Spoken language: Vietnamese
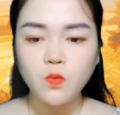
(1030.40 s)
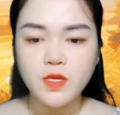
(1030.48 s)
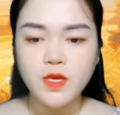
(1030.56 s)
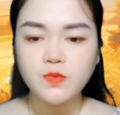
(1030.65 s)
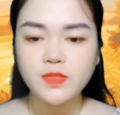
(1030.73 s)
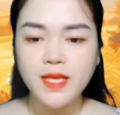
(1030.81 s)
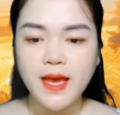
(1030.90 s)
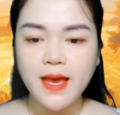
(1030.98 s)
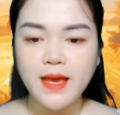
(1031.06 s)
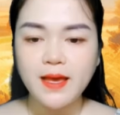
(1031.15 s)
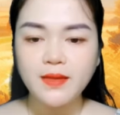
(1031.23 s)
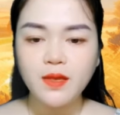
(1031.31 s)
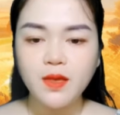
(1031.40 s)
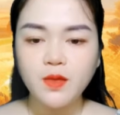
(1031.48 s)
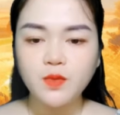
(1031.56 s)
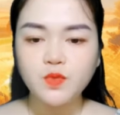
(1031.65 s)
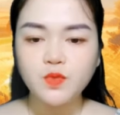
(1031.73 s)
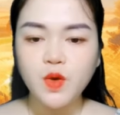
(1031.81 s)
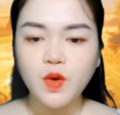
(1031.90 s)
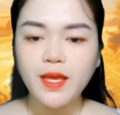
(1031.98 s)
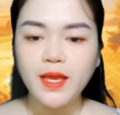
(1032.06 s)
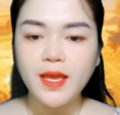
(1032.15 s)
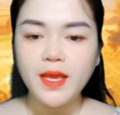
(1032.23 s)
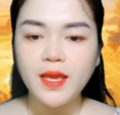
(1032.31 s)
Hôm xuất viện, cô ôm
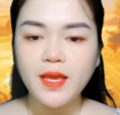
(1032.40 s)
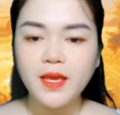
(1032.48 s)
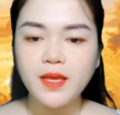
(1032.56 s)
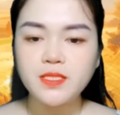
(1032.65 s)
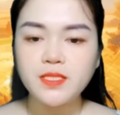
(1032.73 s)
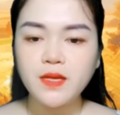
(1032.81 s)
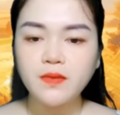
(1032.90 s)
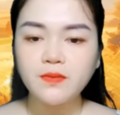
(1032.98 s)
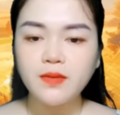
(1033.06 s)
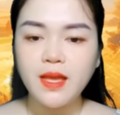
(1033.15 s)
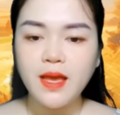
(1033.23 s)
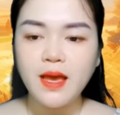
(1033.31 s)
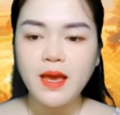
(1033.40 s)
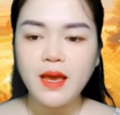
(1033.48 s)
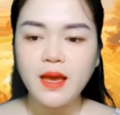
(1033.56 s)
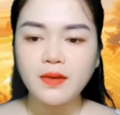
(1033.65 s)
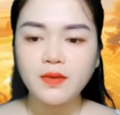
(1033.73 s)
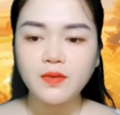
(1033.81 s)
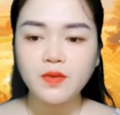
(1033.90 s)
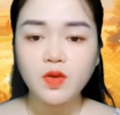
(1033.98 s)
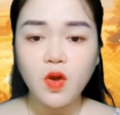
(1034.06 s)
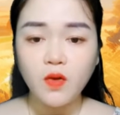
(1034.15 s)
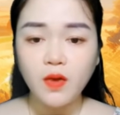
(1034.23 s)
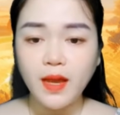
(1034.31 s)
đống bài tập về nhà mà giáo viên nhờ
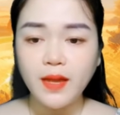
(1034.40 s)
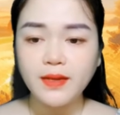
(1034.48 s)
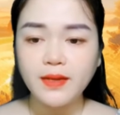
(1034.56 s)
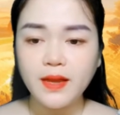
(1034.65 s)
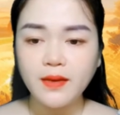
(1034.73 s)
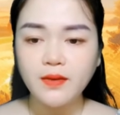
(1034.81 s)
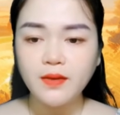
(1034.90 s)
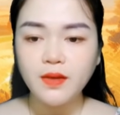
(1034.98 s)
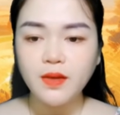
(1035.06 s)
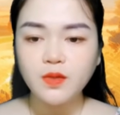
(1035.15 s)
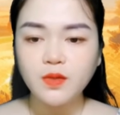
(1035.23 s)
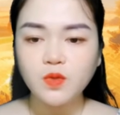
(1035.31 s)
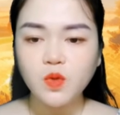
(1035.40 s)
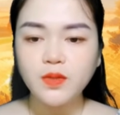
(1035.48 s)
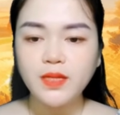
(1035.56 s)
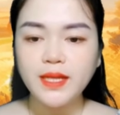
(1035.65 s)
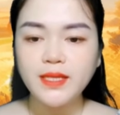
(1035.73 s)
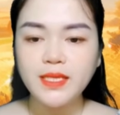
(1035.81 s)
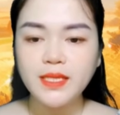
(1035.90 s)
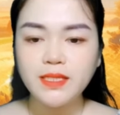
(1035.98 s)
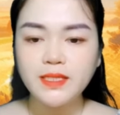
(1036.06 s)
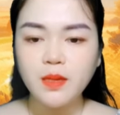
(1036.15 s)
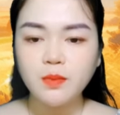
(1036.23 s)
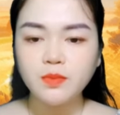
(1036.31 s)
cô mang qua cho Nhạc Đình và mang
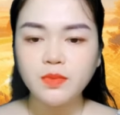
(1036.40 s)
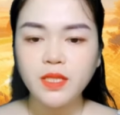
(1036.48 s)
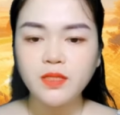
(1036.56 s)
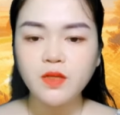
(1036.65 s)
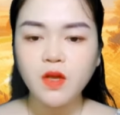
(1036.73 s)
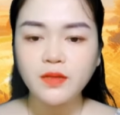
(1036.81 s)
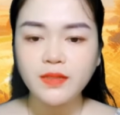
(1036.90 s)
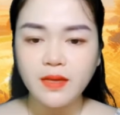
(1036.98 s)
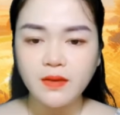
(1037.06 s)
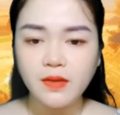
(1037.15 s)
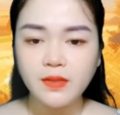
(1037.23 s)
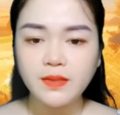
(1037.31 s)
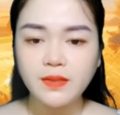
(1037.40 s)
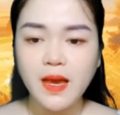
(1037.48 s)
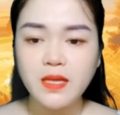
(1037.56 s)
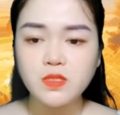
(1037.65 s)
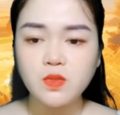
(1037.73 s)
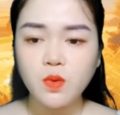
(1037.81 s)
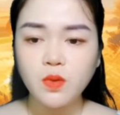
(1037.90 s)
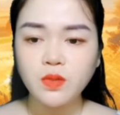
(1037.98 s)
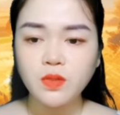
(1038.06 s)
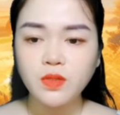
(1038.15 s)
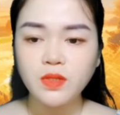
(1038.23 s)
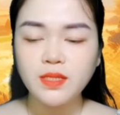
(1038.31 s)
sang cho anh. Nhạc
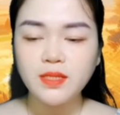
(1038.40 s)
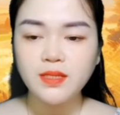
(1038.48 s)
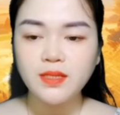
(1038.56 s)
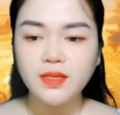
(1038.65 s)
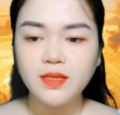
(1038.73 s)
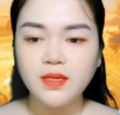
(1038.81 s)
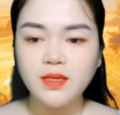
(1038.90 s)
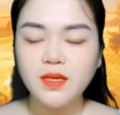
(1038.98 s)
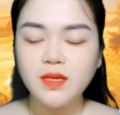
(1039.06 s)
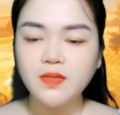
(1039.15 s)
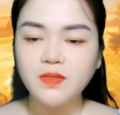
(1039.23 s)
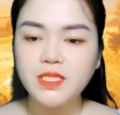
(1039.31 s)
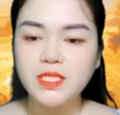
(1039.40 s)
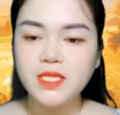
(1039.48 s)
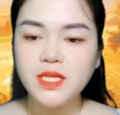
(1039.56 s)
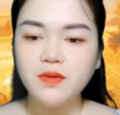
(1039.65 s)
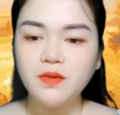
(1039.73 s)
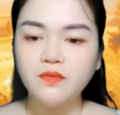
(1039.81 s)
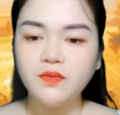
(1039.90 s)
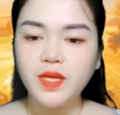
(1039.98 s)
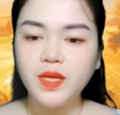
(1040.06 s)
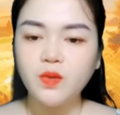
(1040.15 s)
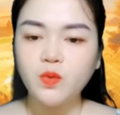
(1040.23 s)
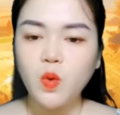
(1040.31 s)
Đình đang ngồi làm bài tập, cô thì
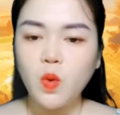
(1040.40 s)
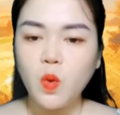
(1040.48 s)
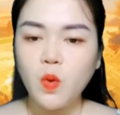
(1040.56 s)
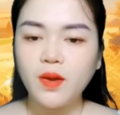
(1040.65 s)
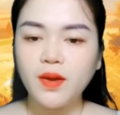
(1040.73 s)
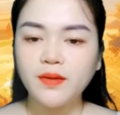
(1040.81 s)
ngồi ôm mèo.